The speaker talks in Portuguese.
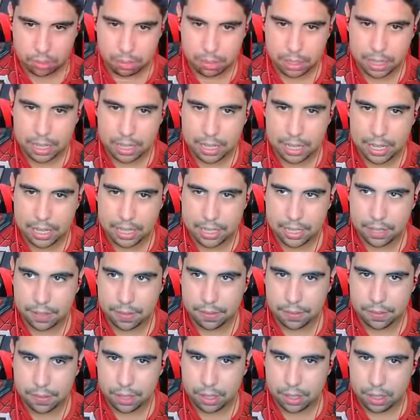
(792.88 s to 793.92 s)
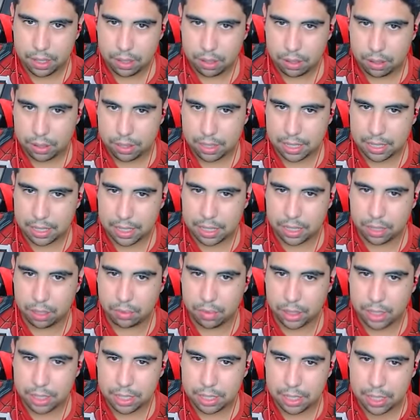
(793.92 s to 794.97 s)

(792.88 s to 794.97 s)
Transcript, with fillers: Beleza. Esse ataque do Vegeta